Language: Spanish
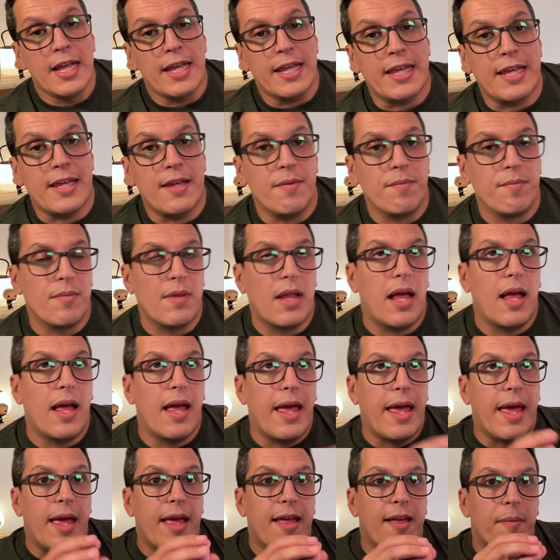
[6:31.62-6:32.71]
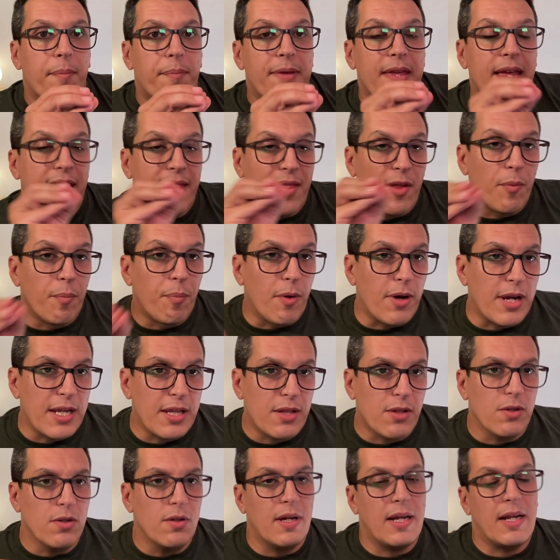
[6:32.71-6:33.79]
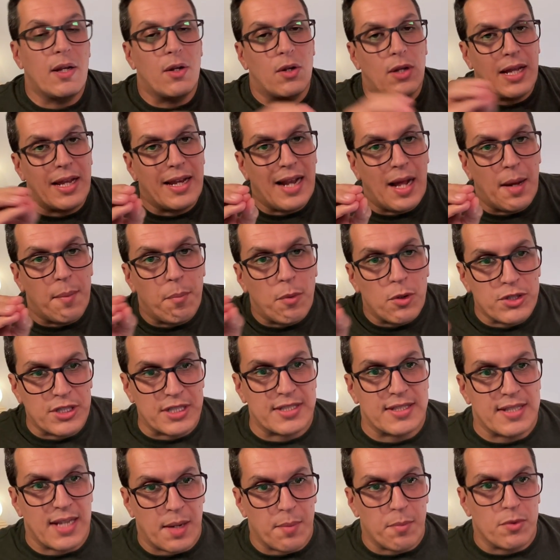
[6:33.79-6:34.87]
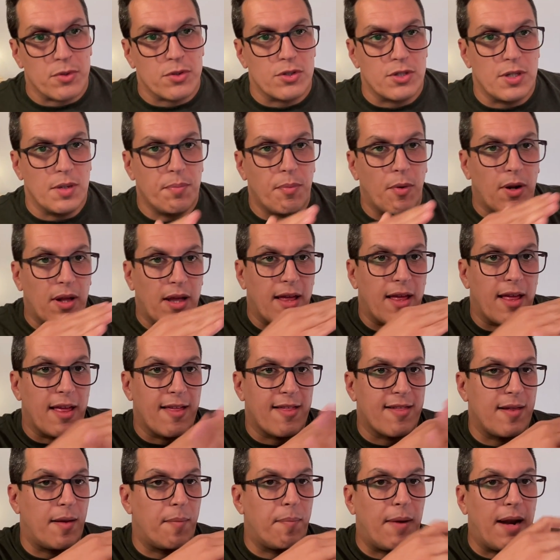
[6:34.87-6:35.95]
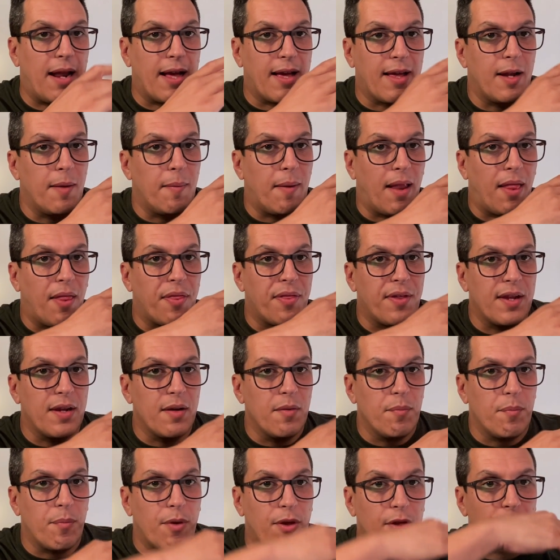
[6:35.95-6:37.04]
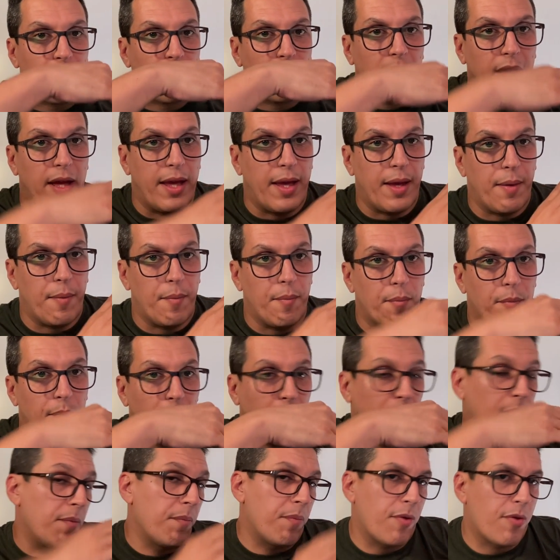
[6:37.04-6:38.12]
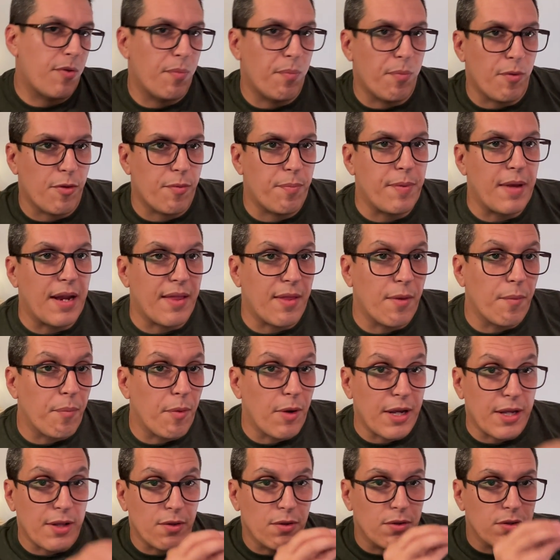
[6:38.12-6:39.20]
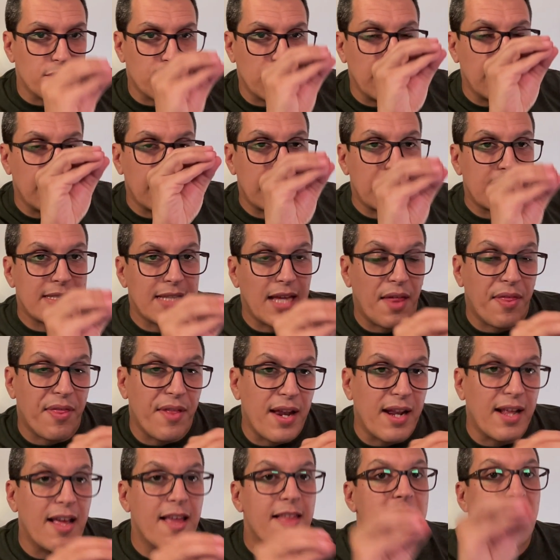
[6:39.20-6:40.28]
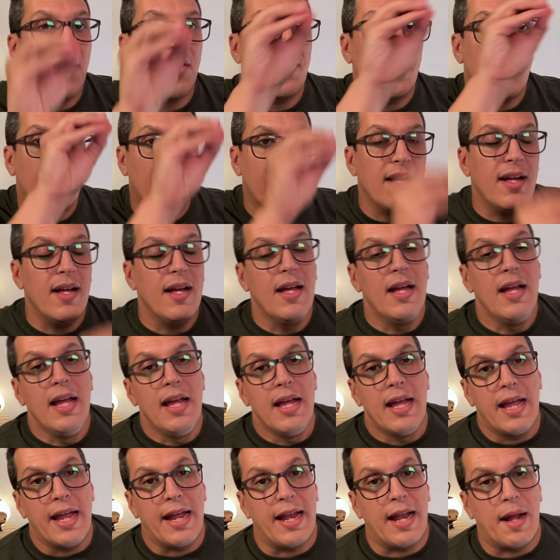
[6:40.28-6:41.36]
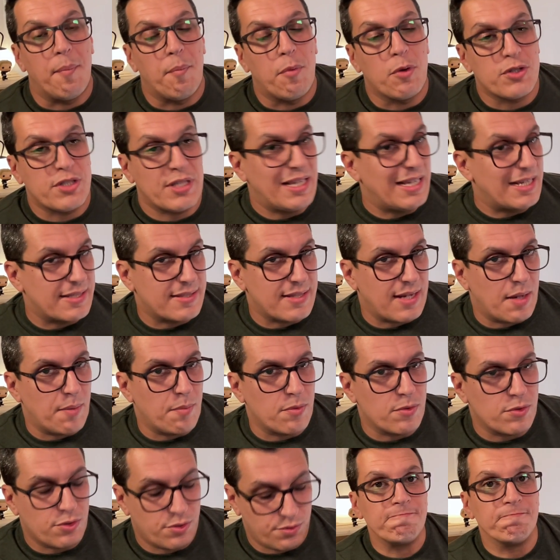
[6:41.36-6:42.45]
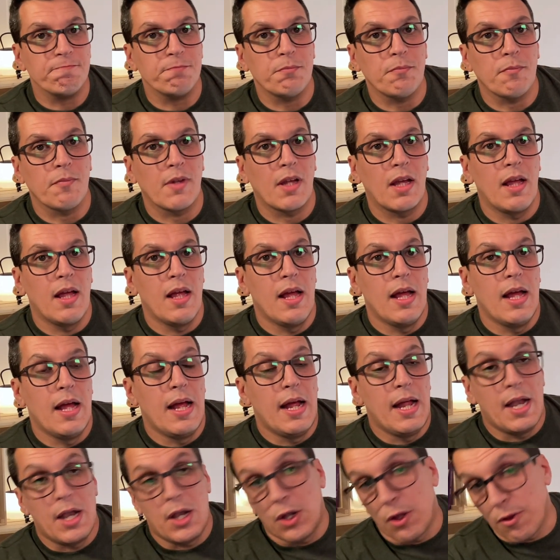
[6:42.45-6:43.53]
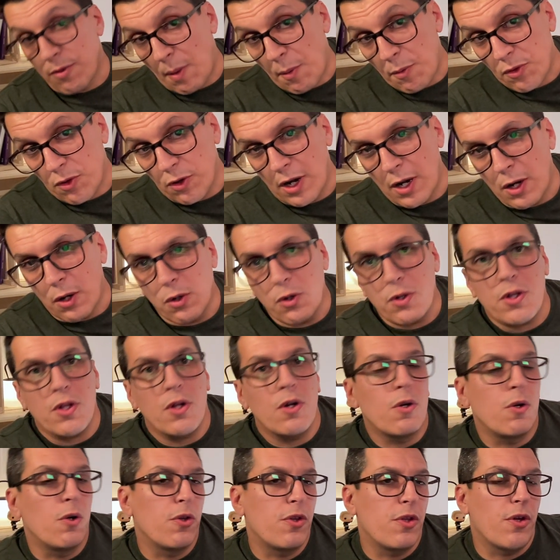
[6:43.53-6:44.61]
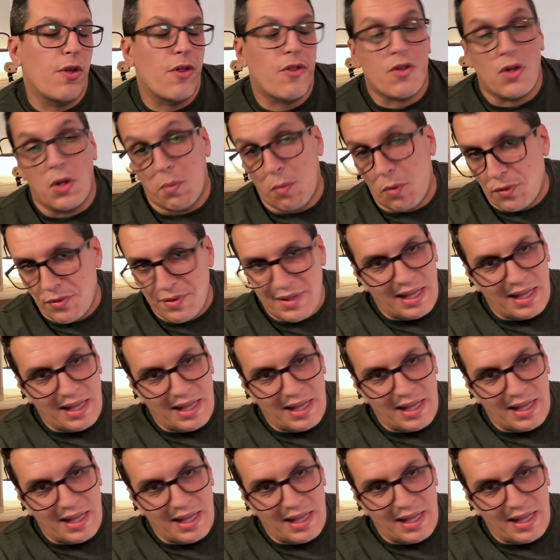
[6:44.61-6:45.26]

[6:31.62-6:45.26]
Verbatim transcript: y eh, pierde un poquito en, ambos extremos, ¿sí? porque esta palanca de balancín, pues, eh, bueno, pues, pues pierde un poquito ¿sí? y se acerca y se acerca en ambos extremos. Nos vamos con el glúteo. El glúteo es como un